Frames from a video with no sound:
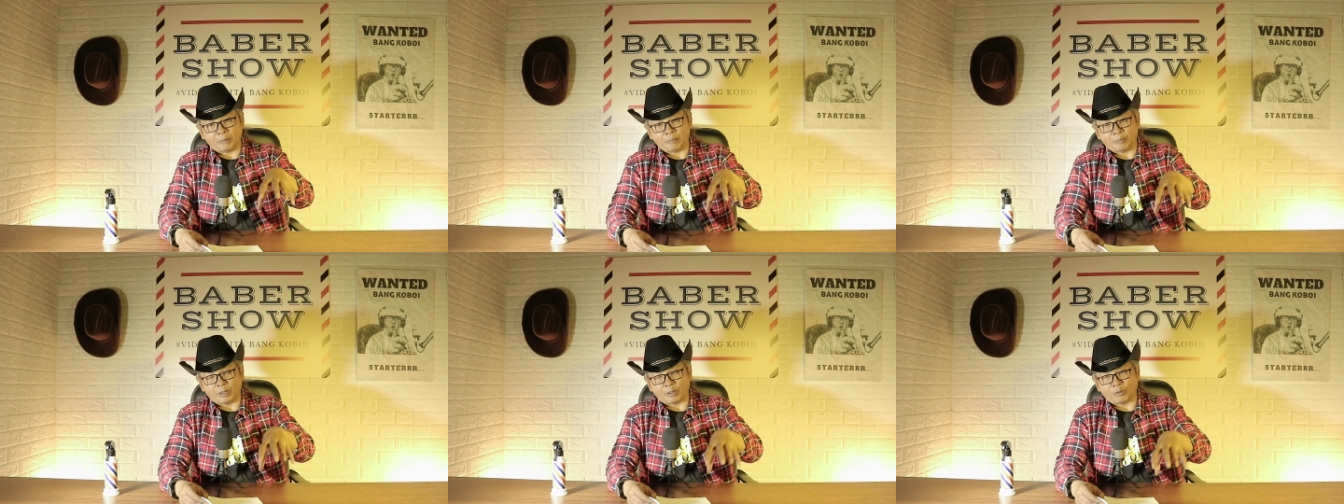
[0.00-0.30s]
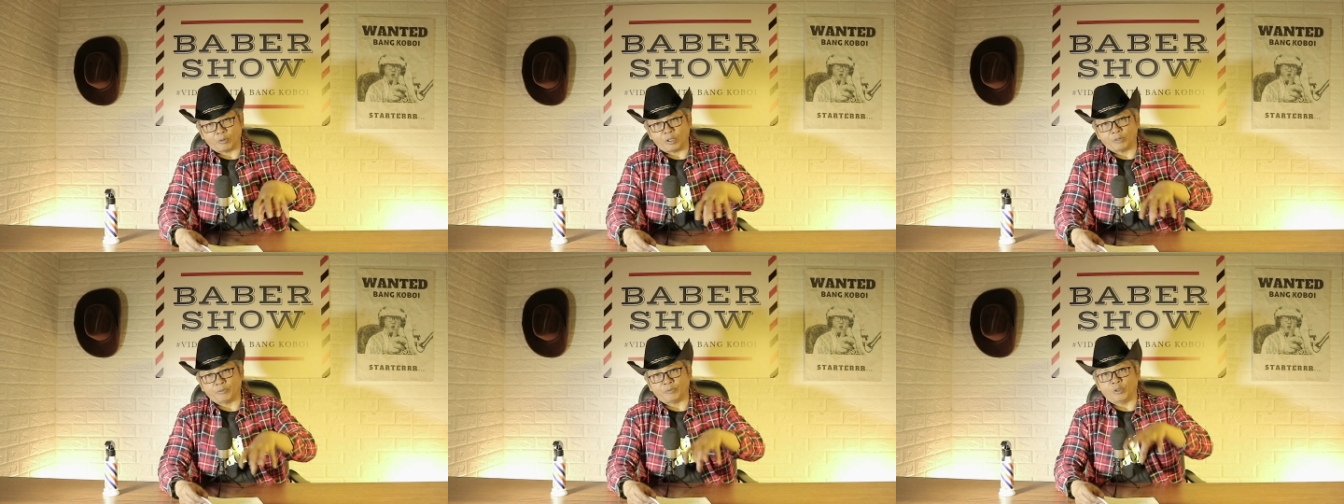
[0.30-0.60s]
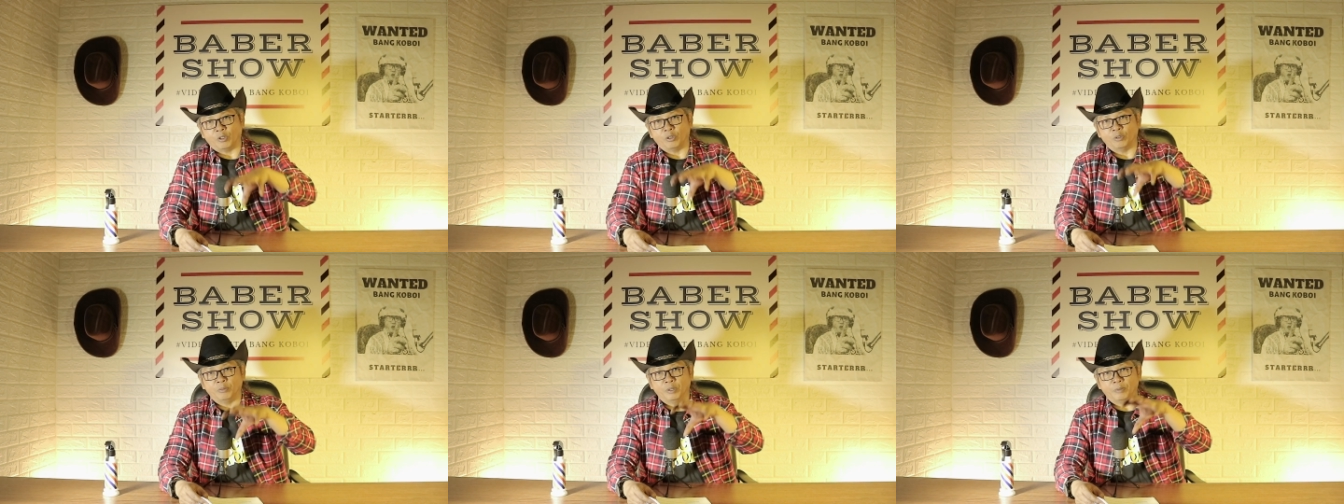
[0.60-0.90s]
memperkuat
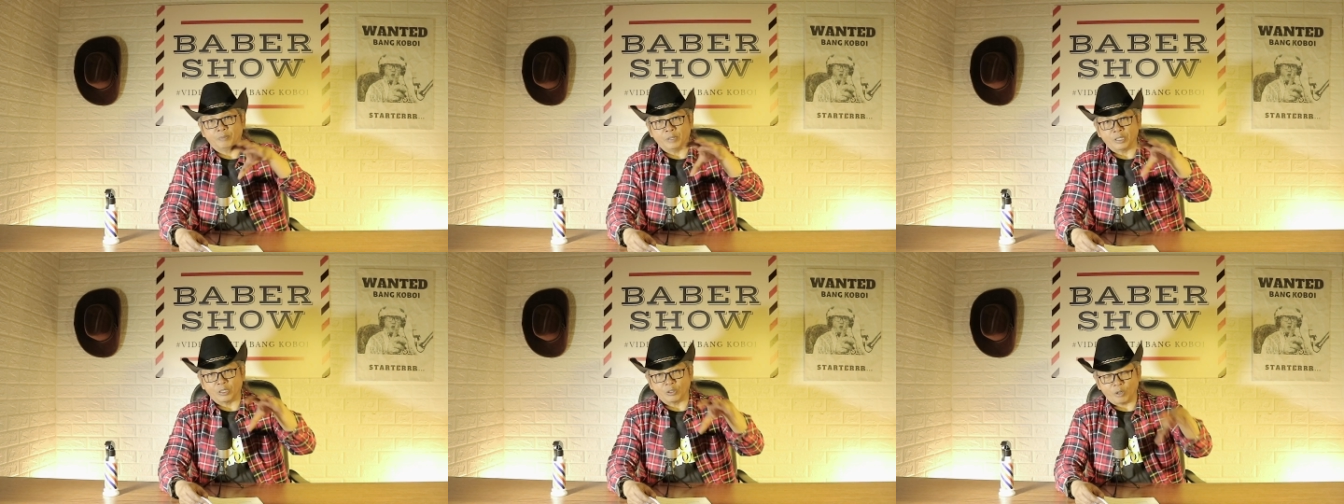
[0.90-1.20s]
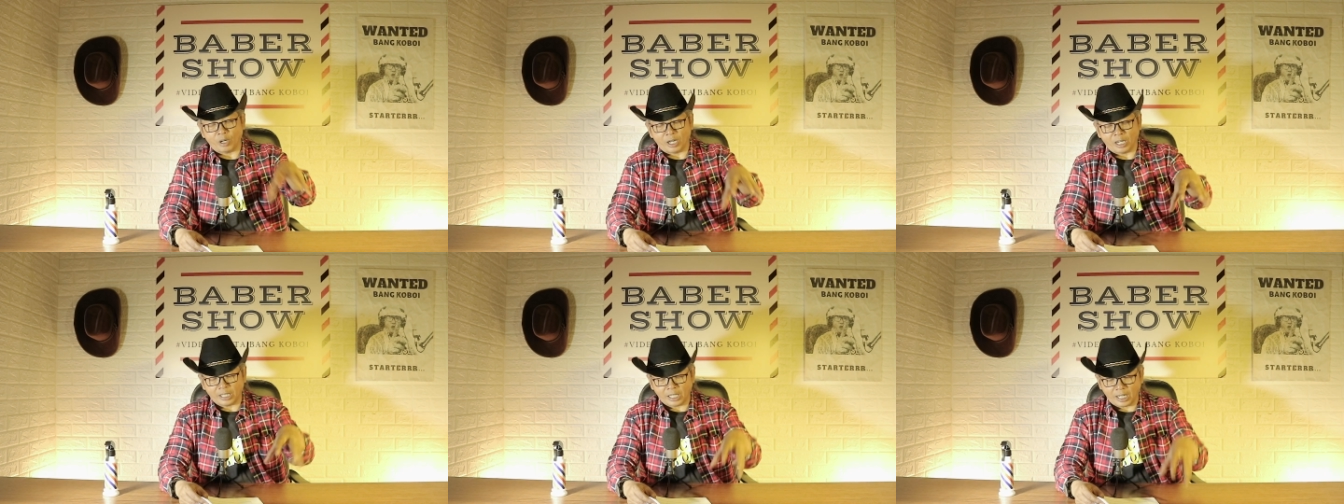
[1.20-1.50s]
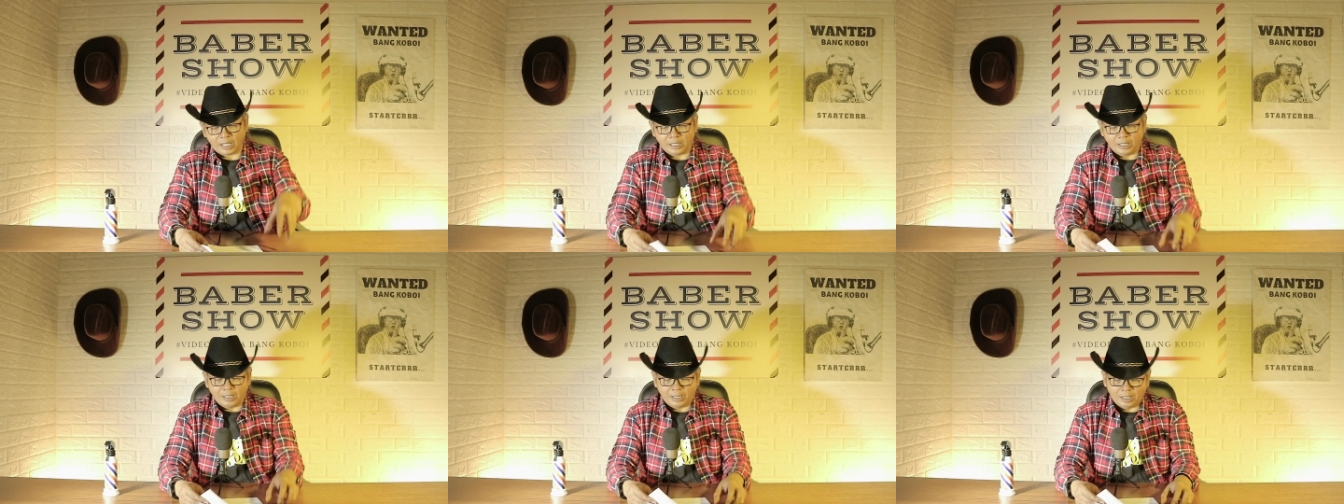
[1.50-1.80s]
volume penjualan
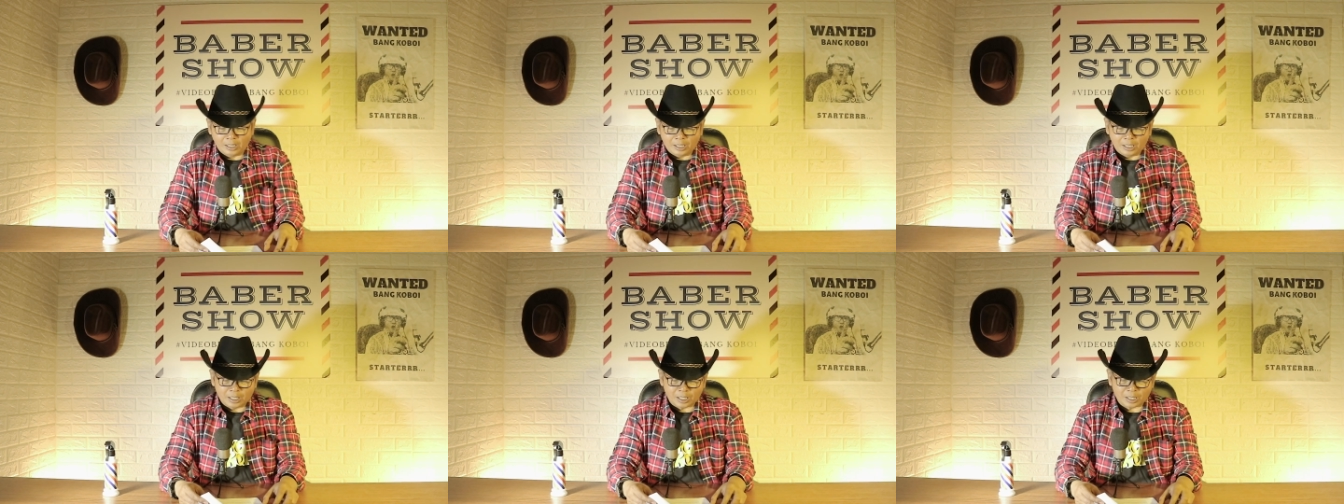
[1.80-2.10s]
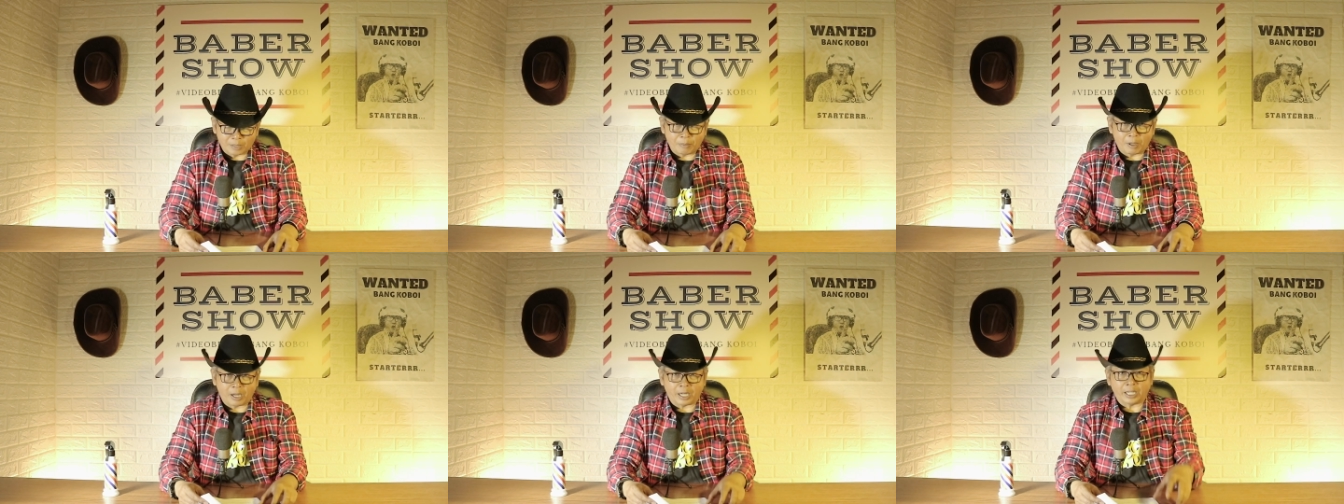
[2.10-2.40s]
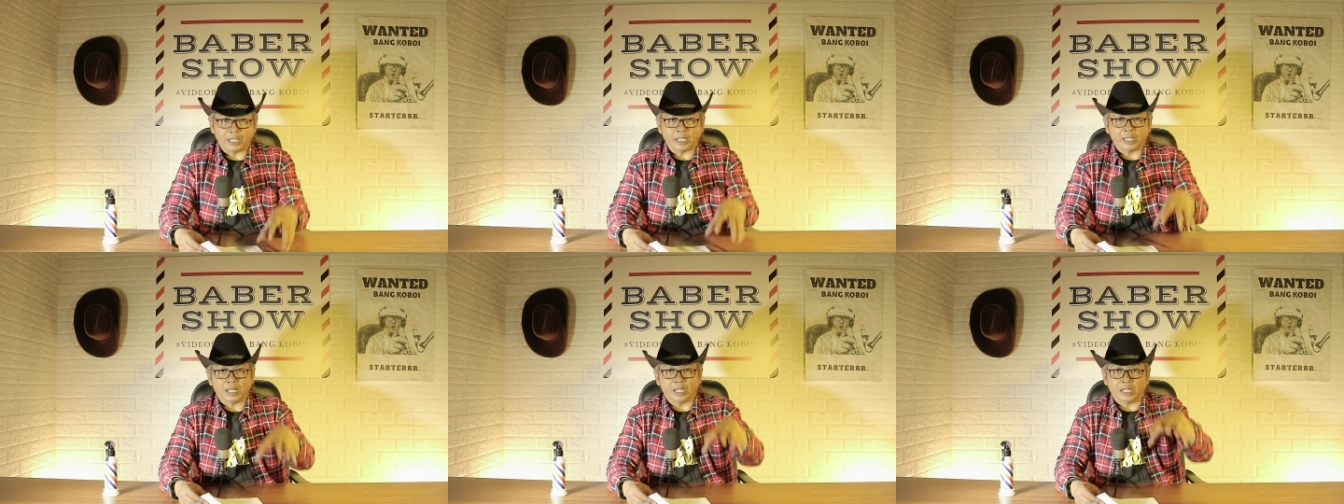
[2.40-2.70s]
dan
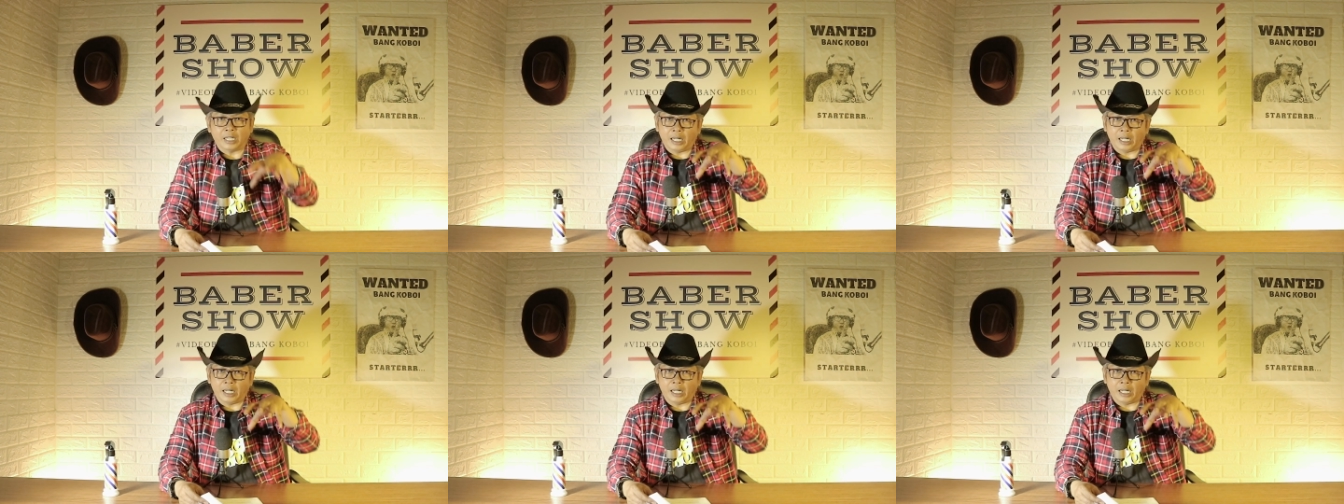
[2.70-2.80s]
sebagainya.